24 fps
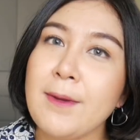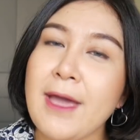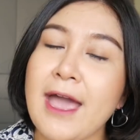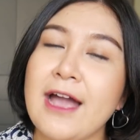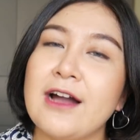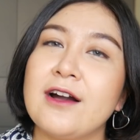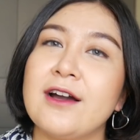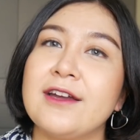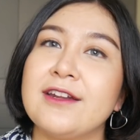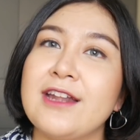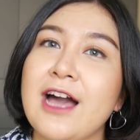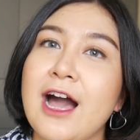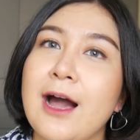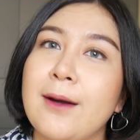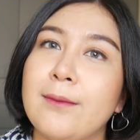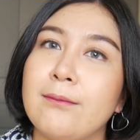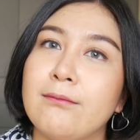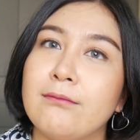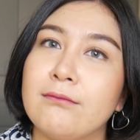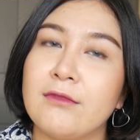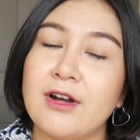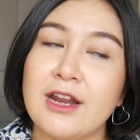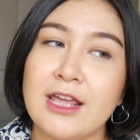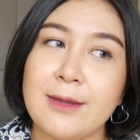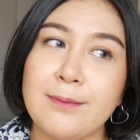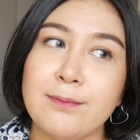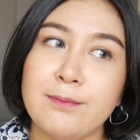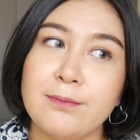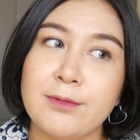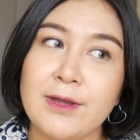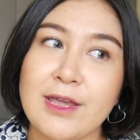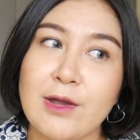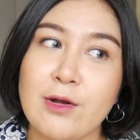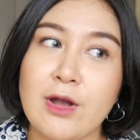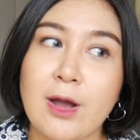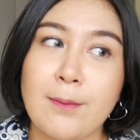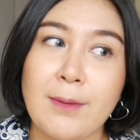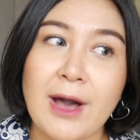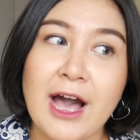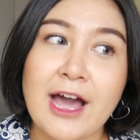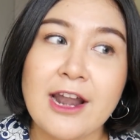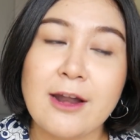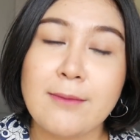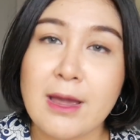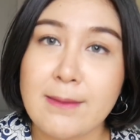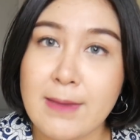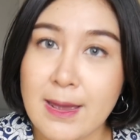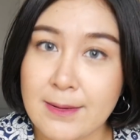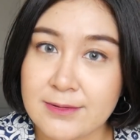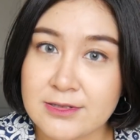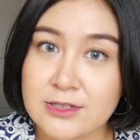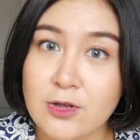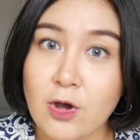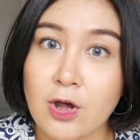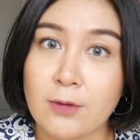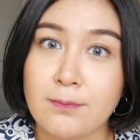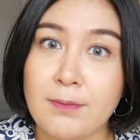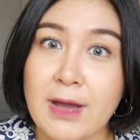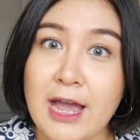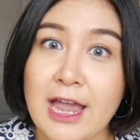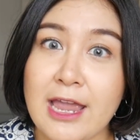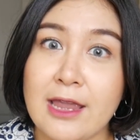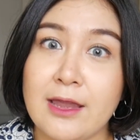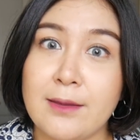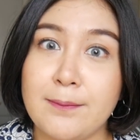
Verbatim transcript: แพรเคยทำคลิปเกี่ยวกับผ้าอนามัยแบบสอดไป